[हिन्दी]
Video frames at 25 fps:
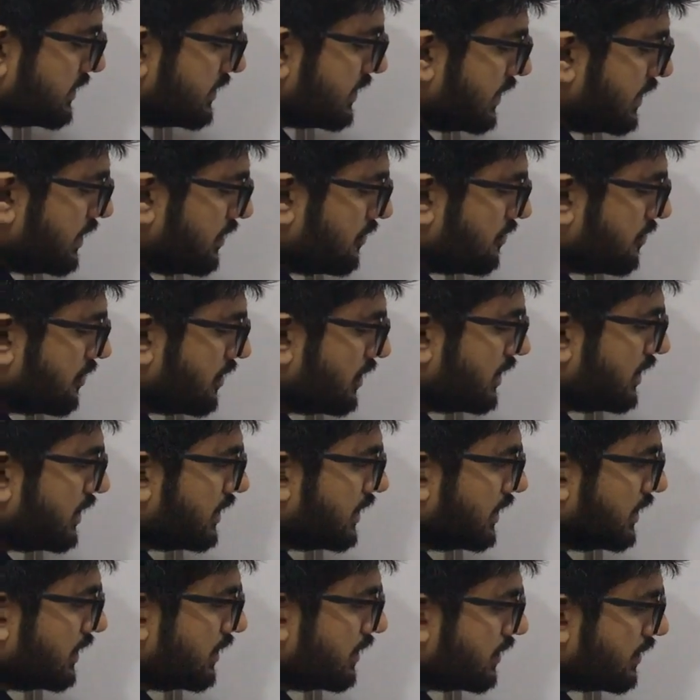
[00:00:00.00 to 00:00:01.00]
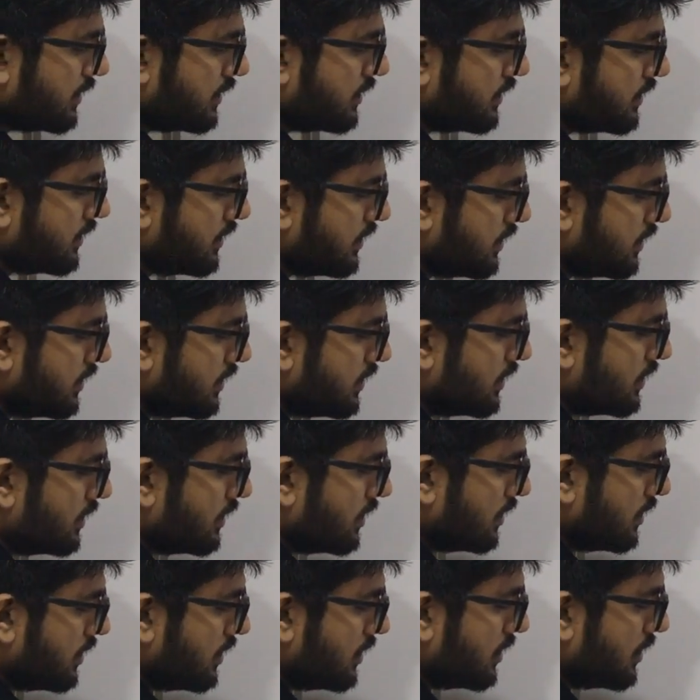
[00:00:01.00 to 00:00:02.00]
से इन्फिनिटी
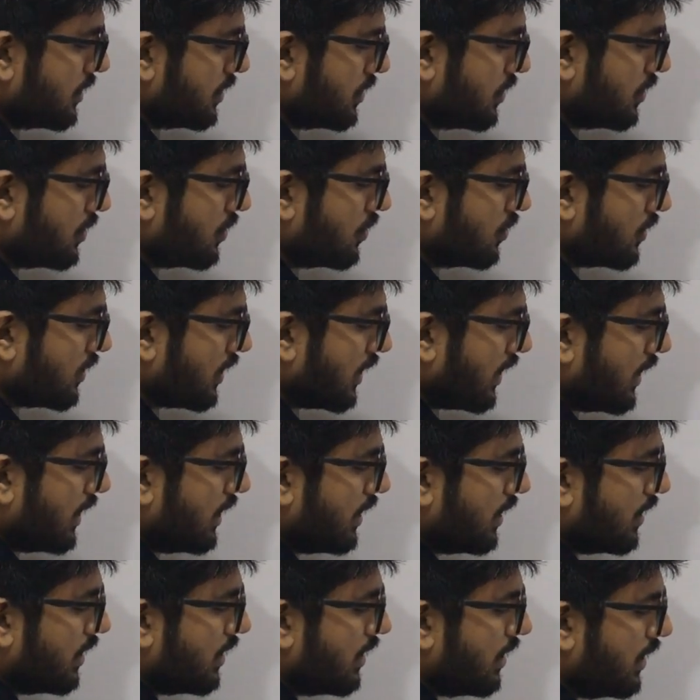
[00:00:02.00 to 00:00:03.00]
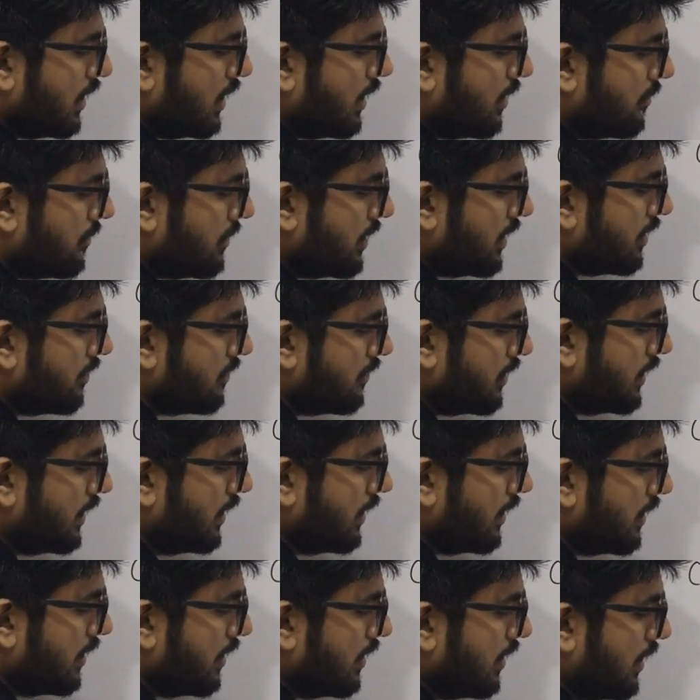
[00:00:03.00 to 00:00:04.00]
टू के लैमड़ा वन
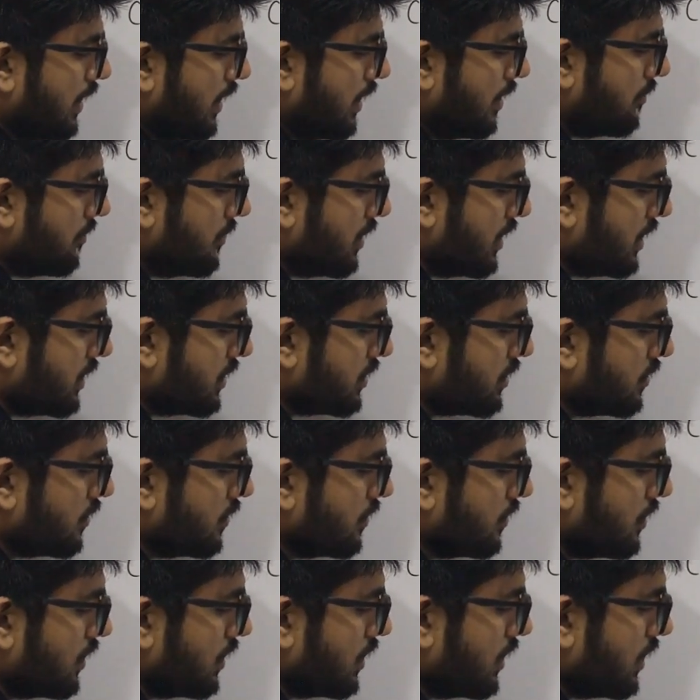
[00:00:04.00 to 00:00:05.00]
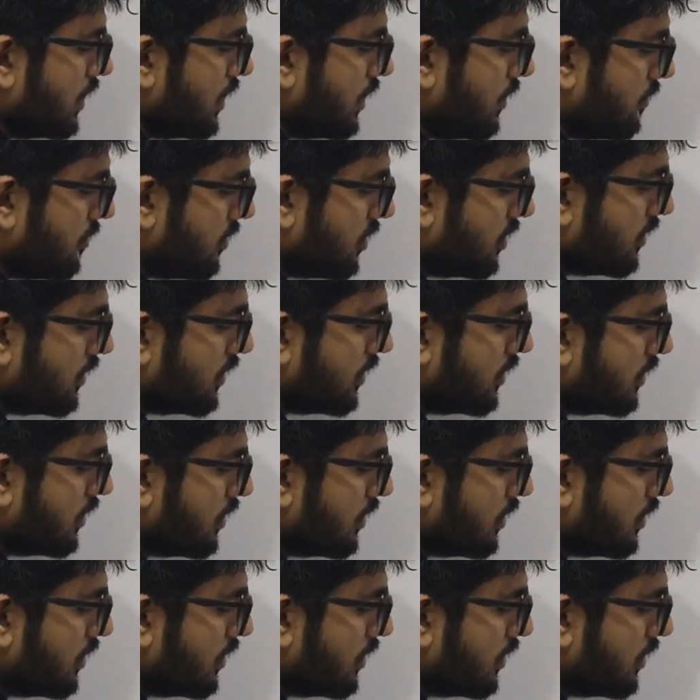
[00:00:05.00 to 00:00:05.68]
लैमड़ा टू अपॉन